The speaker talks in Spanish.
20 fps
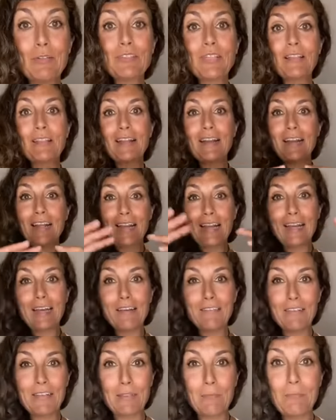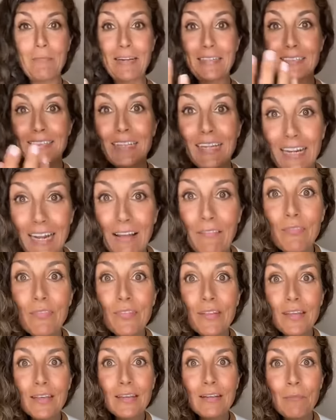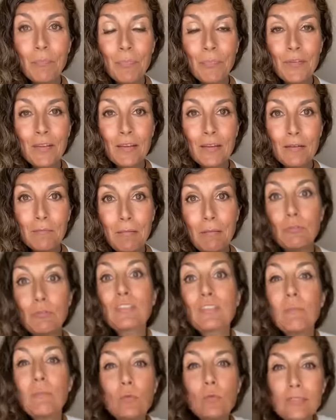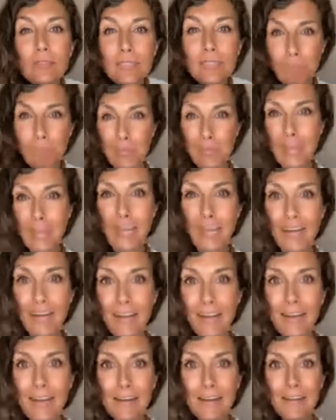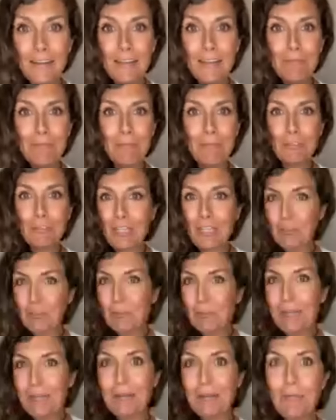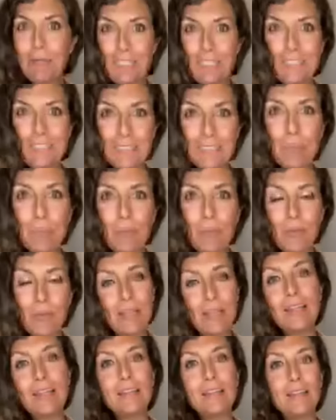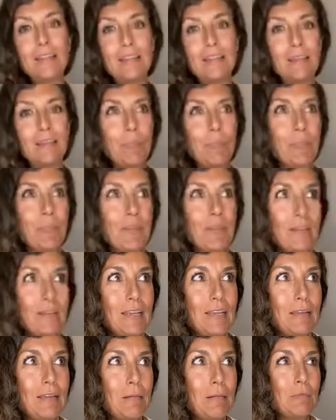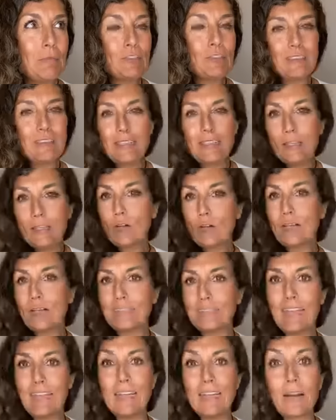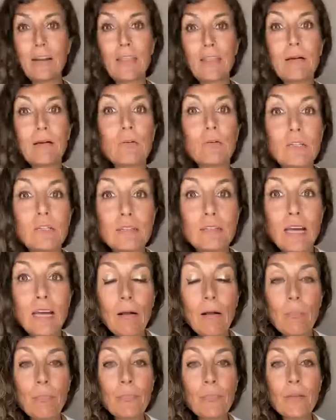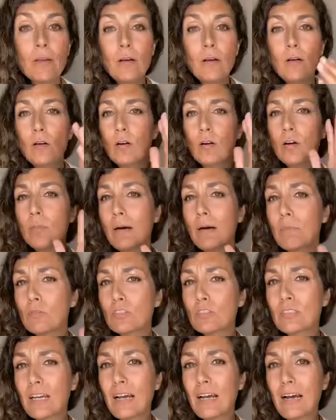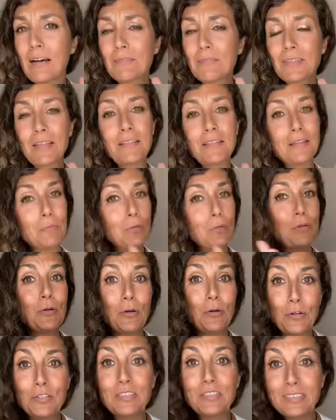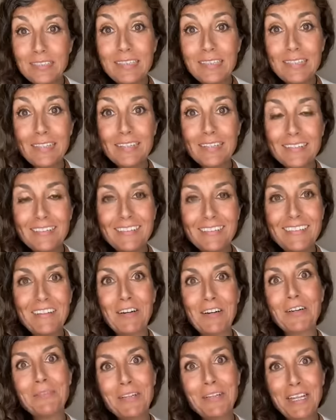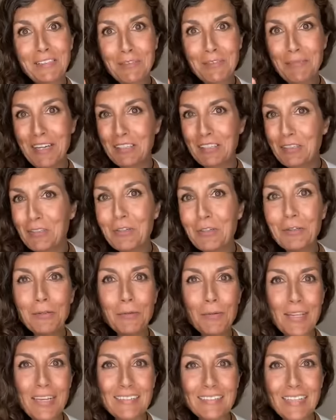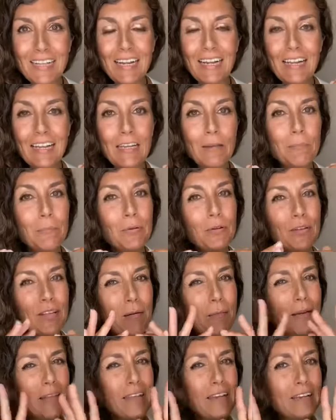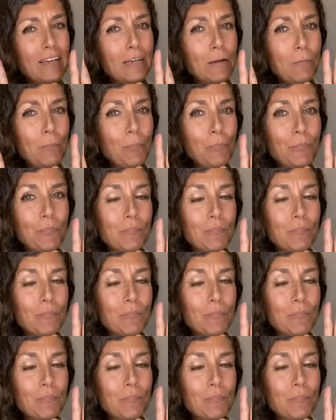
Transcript: ¿Vamos a hacerla cada vez más grande? ¿Vamos a multiplicarla? vamos a tomar ese poder y, vamos a seguir con esa inercia bonita, o vamos a decir, bueno, hoy sí, hoy voy a tomar todo, voy a estar aquí, pero ya mañana